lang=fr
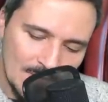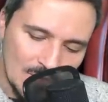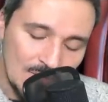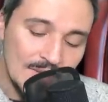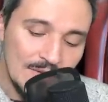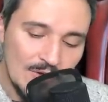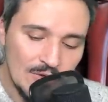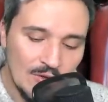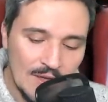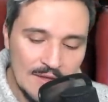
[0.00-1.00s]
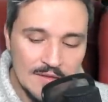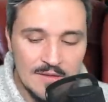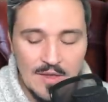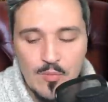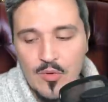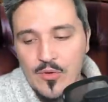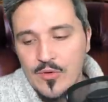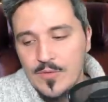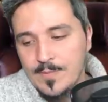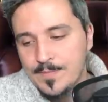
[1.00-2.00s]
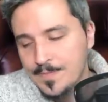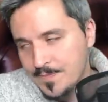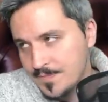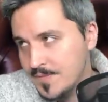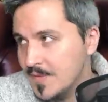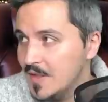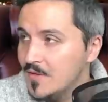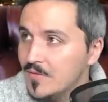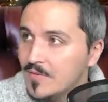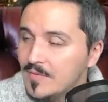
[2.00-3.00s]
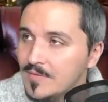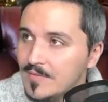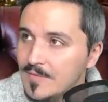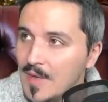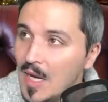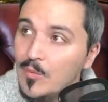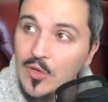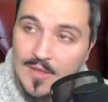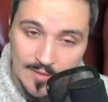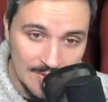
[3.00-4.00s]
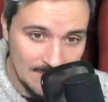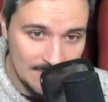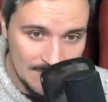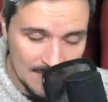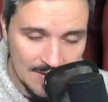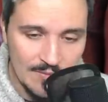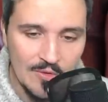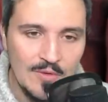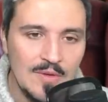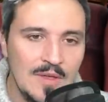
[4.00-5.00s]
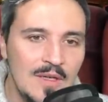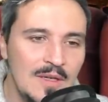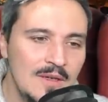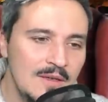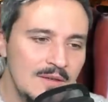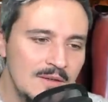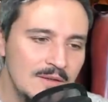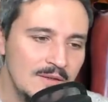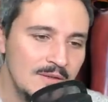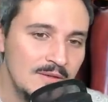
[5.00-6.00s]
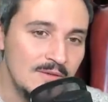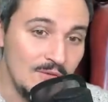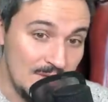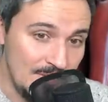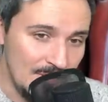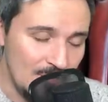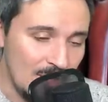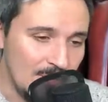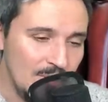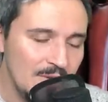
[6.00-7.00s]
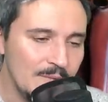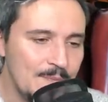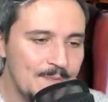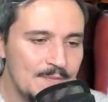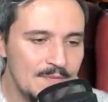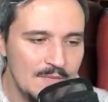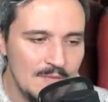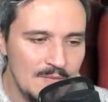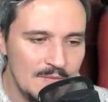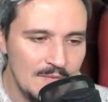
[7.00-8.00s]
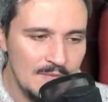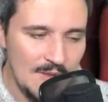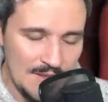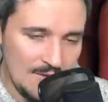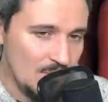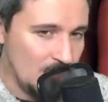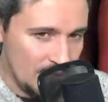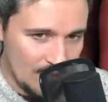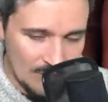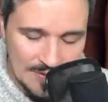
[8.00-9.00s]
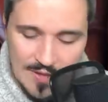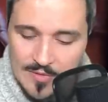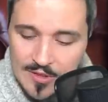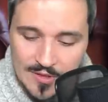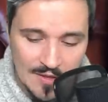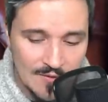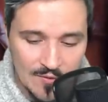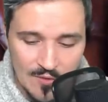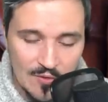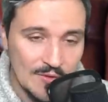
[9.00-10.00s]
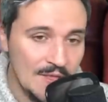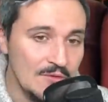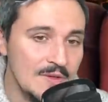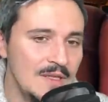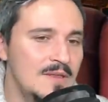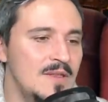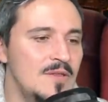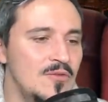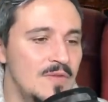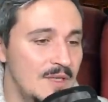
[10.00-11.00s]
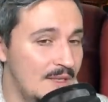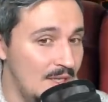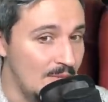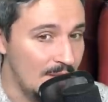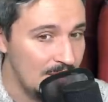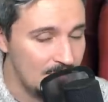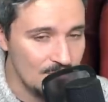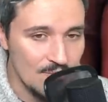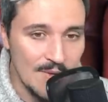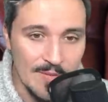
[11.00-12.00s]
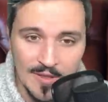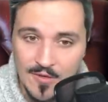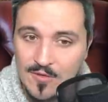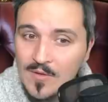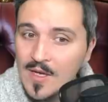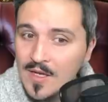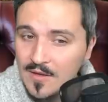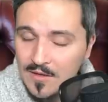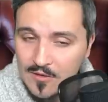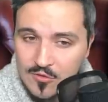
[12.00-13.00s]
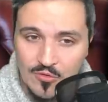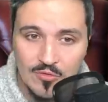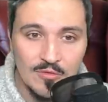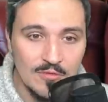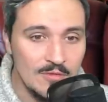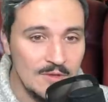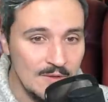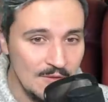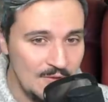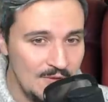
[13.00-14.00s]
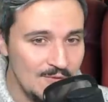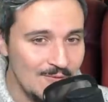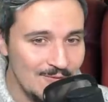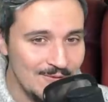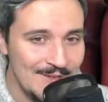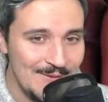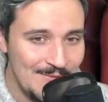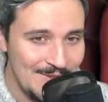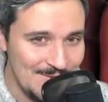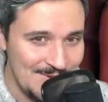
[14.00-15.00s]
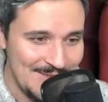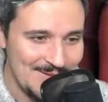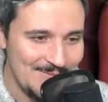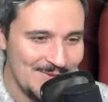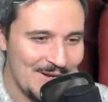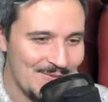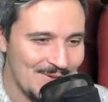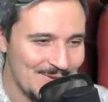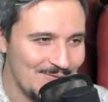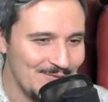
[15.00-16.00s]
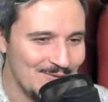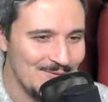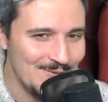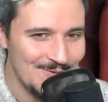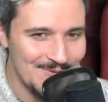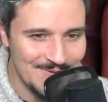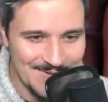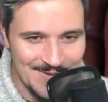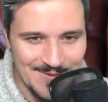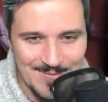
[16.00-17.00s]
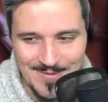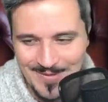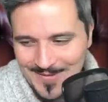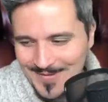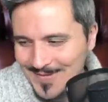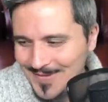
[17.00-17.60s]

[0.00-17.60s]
l'une des forteresses les plus, disons, imprenables, serait le mot, de l'univers de Warhammer, et on peut volontiers imaginer que ce soit le cas de celle-ci, du fait qu'elle abrite tout de même un dieu, un dieu qui se fait son lot d'ennemis dans les ténèbres d'un lointain futur, euh, comme